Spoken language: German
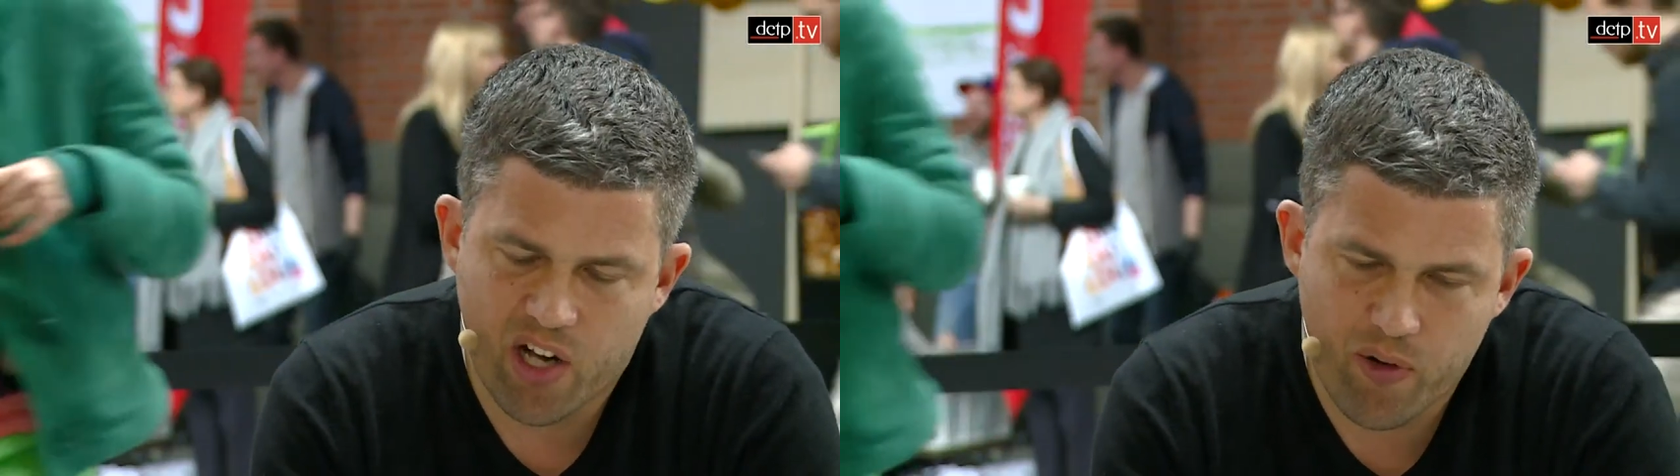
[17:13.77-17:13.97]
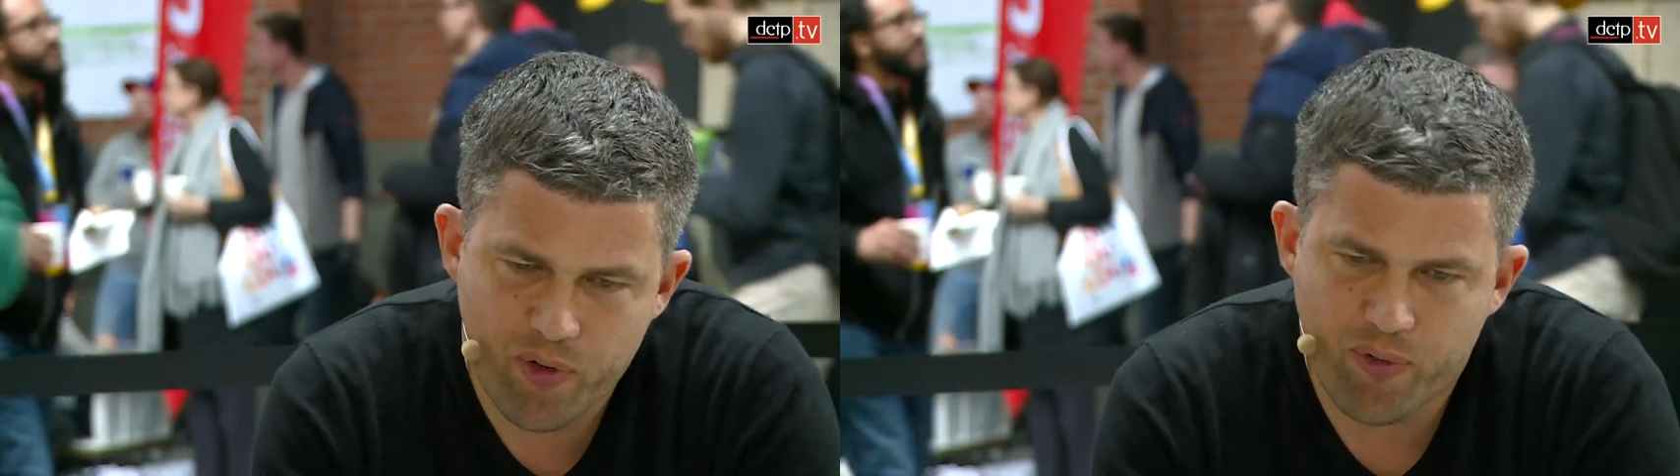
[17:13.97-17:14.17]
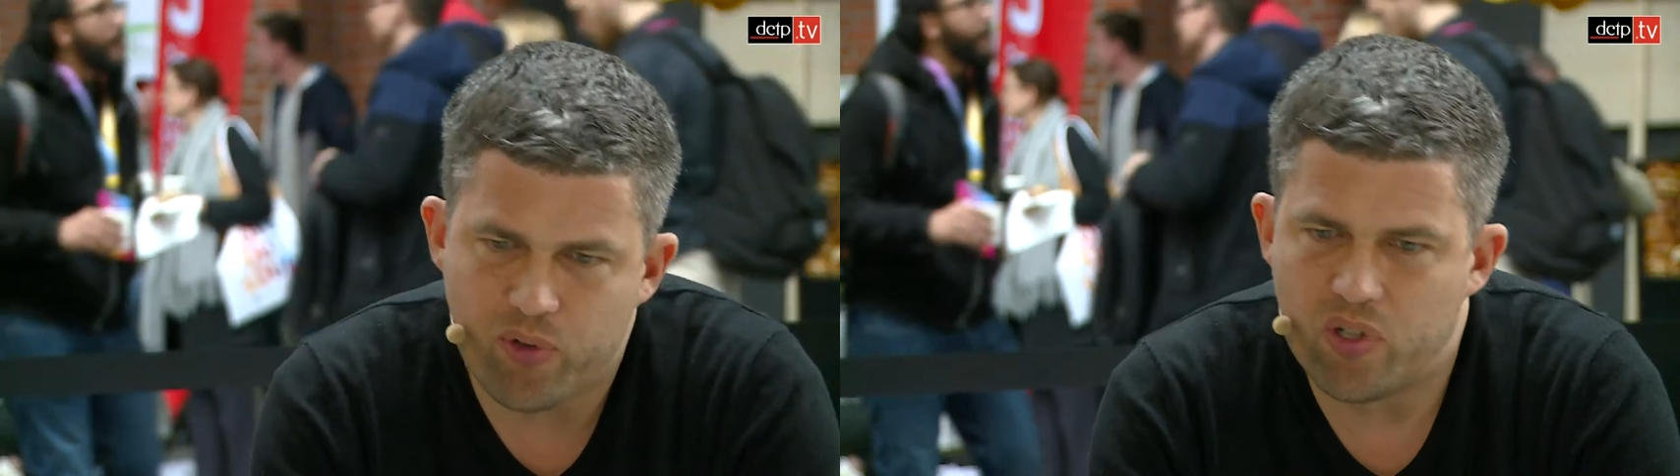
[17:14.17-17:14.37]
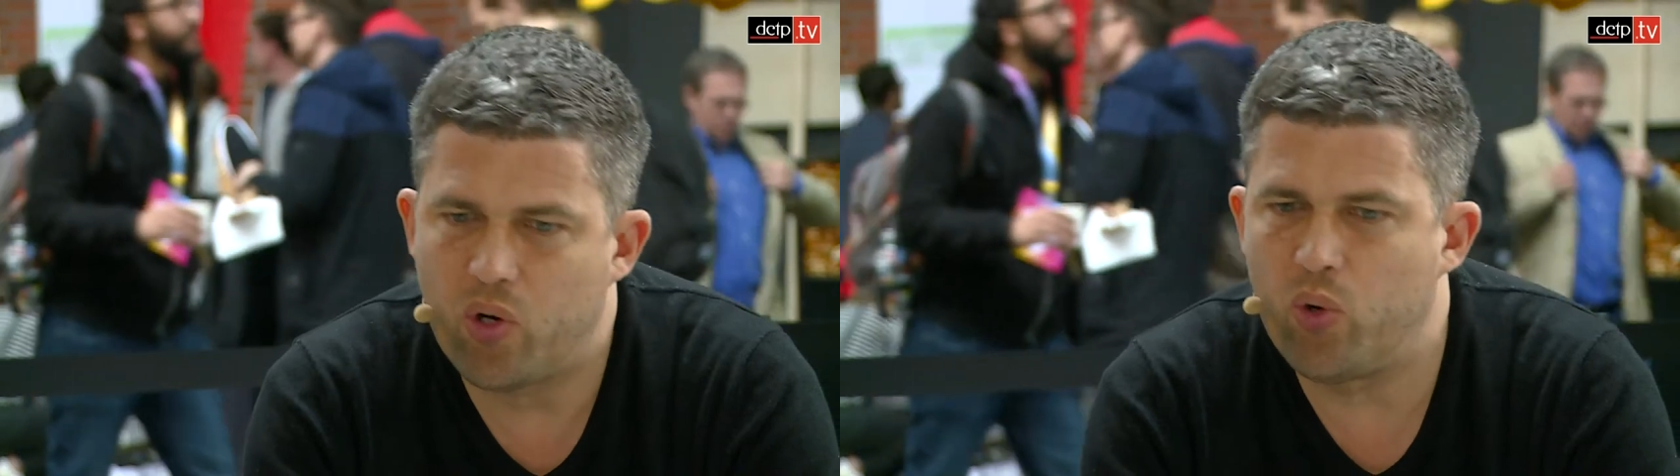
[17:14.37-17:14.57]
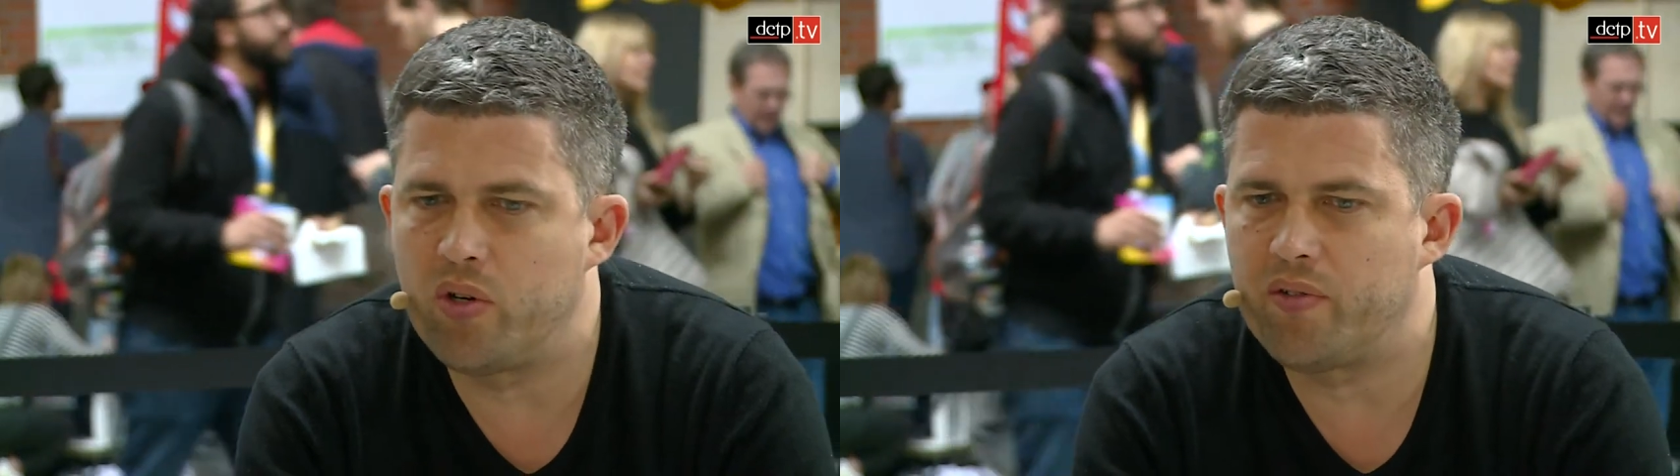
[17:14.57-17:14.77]

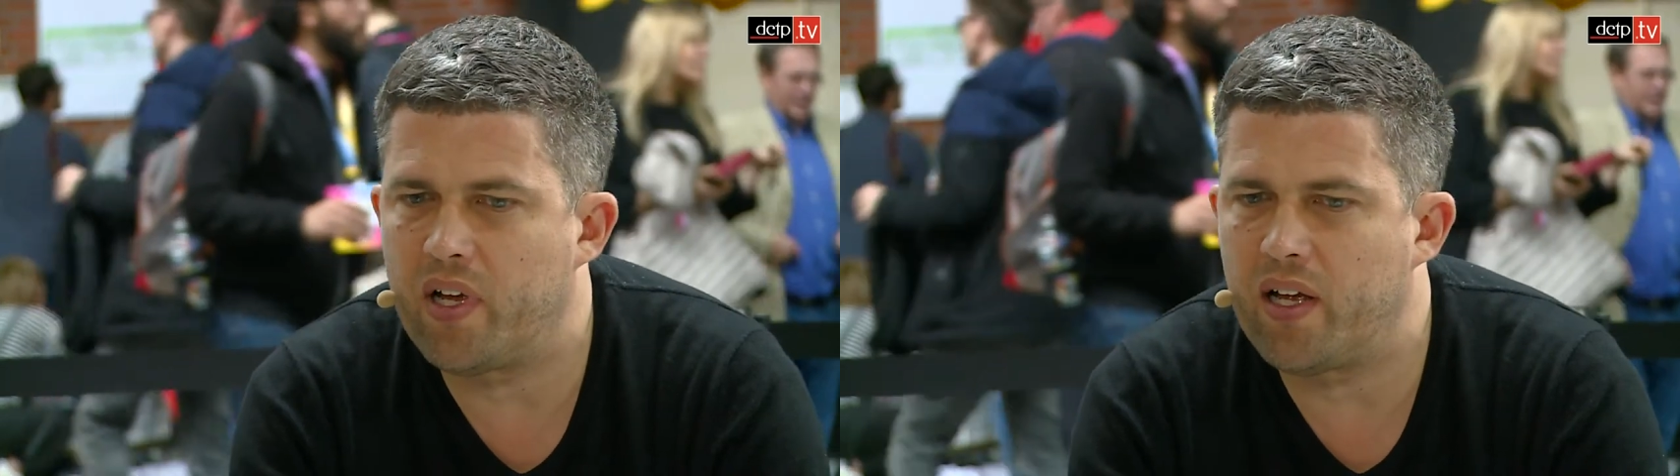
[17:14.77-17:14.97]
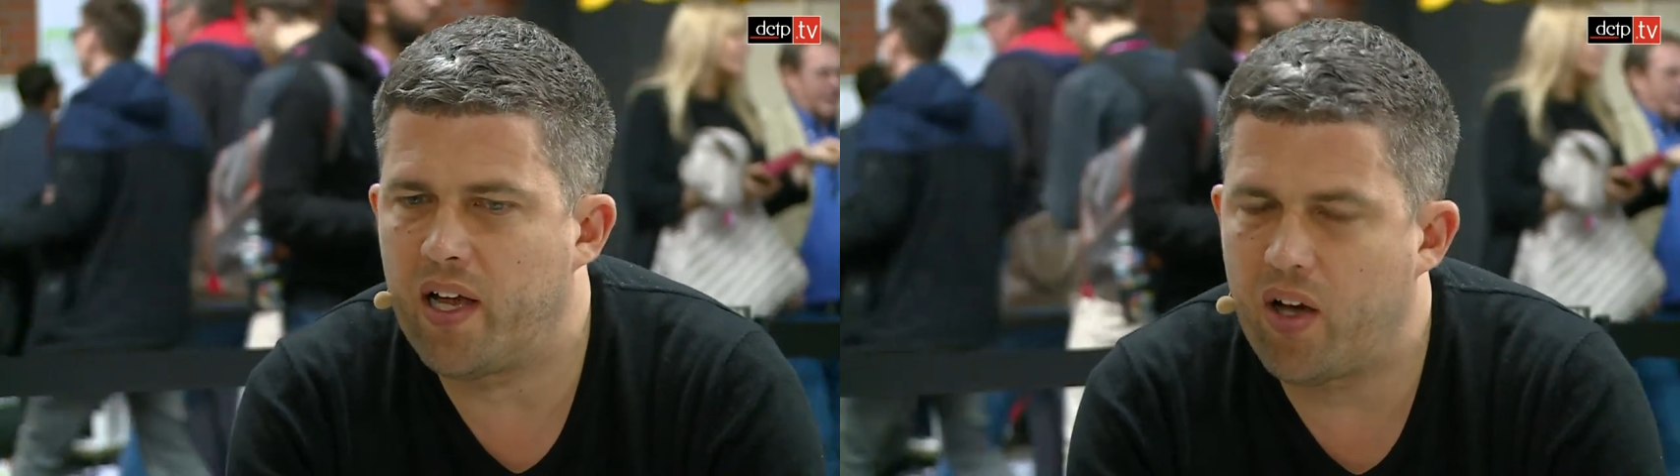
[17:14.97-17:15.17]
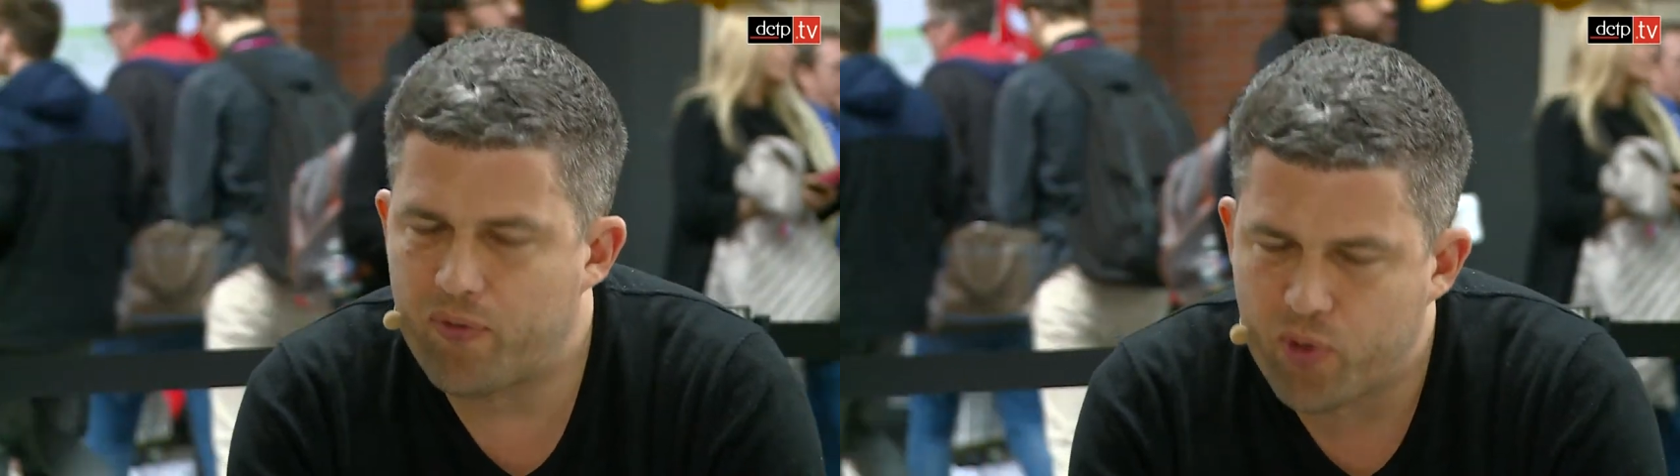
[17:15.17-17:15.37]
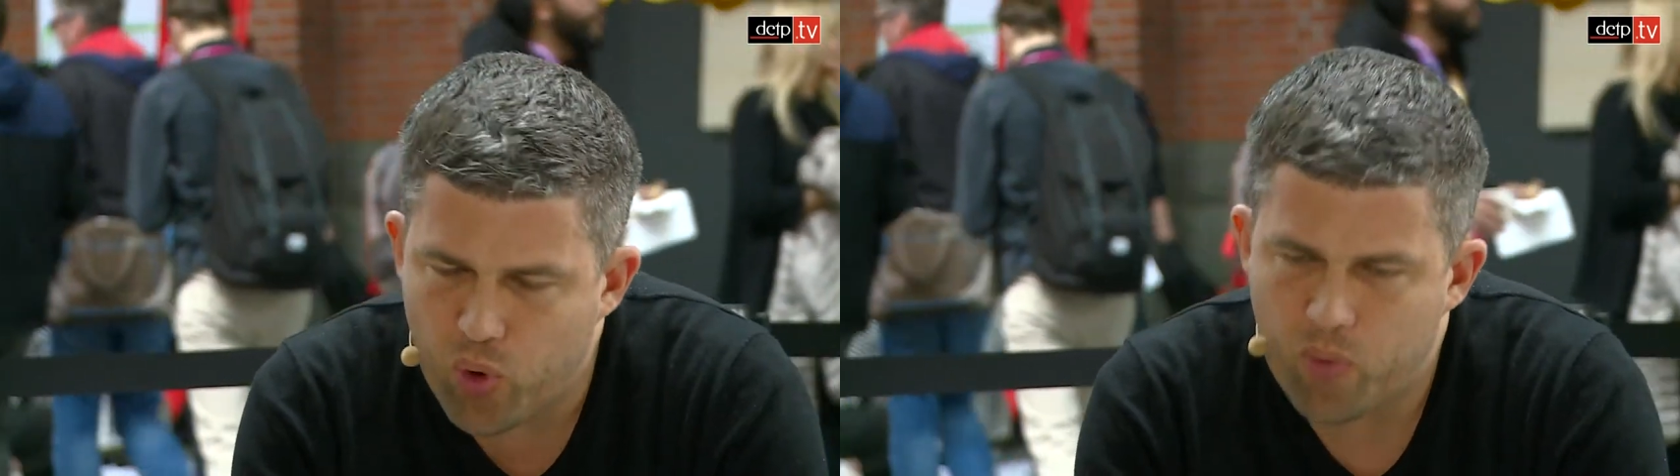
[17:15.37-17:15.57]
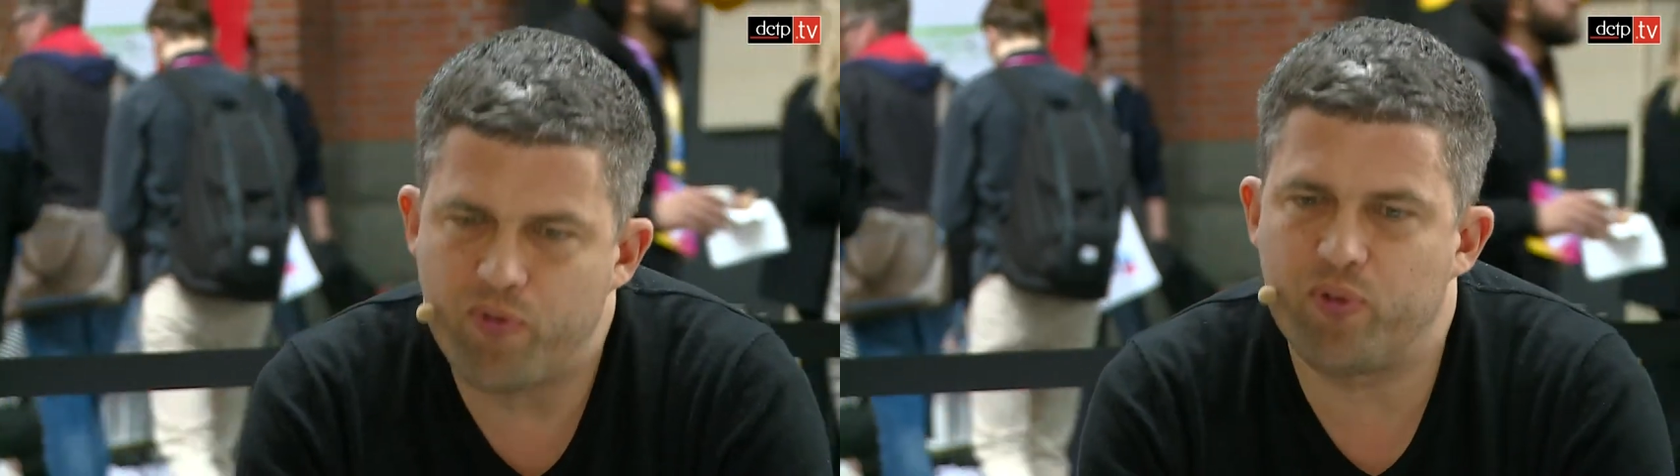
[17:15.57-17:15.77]

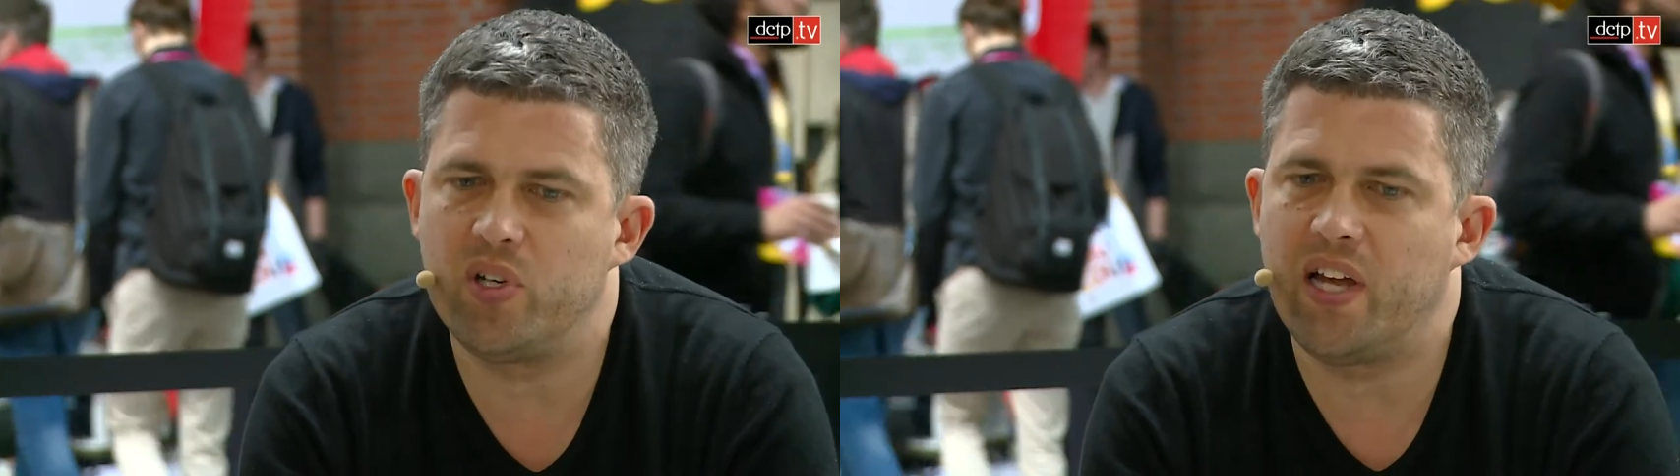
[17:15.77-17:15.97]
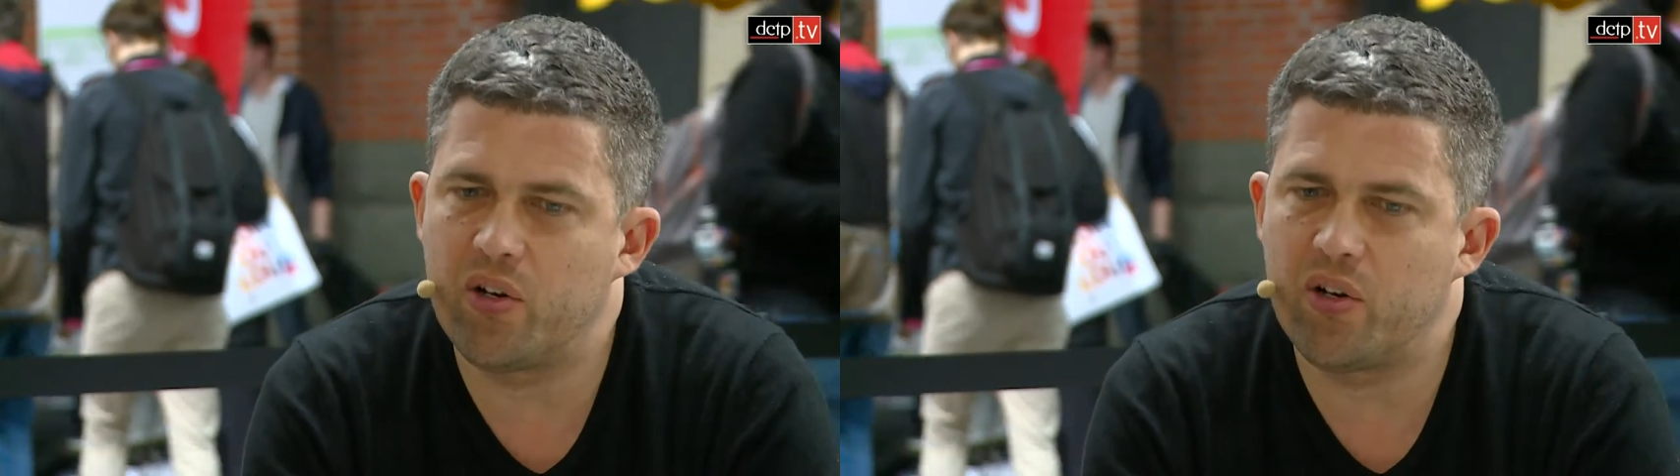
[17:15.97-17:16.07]
aufgehoben fühlen,